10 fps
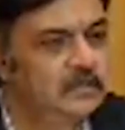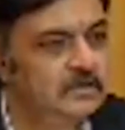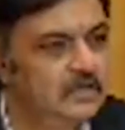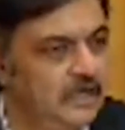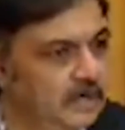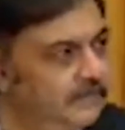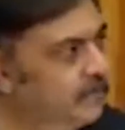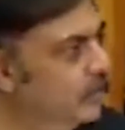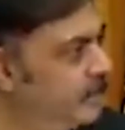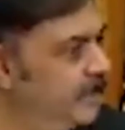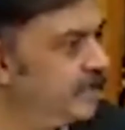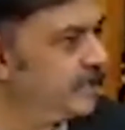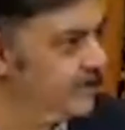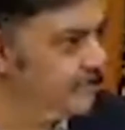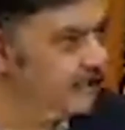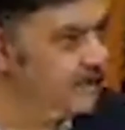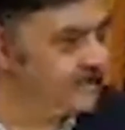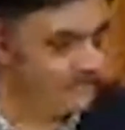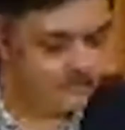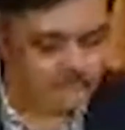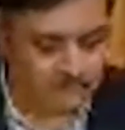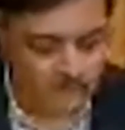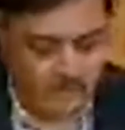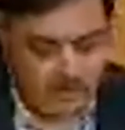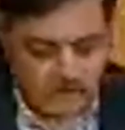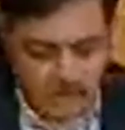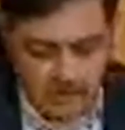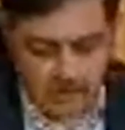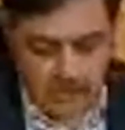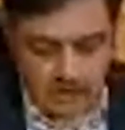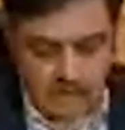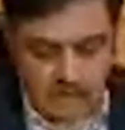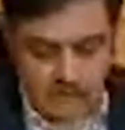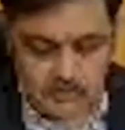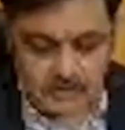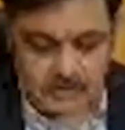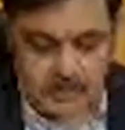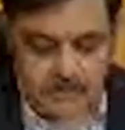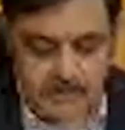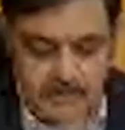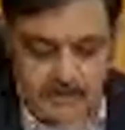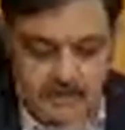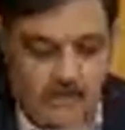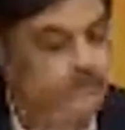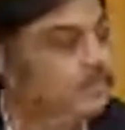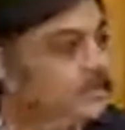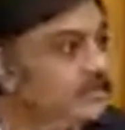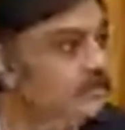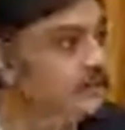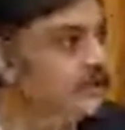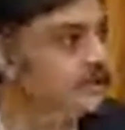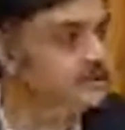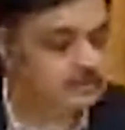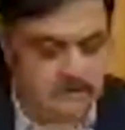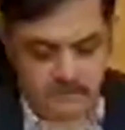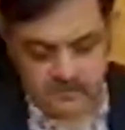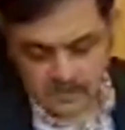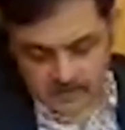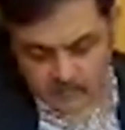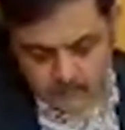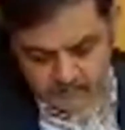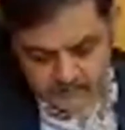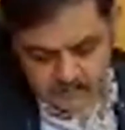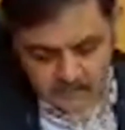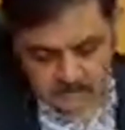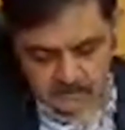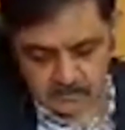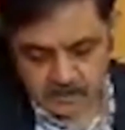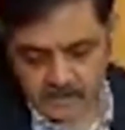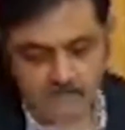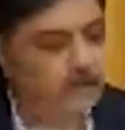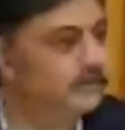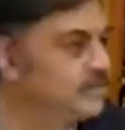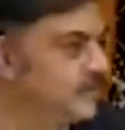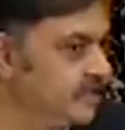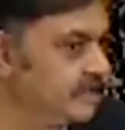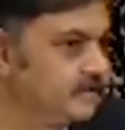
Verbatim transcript: धारावी मुंबई का रहने वाला है तो उसका नाम है आपको पता ही होगा जान मोहम्मद अली मोहम्मद शेख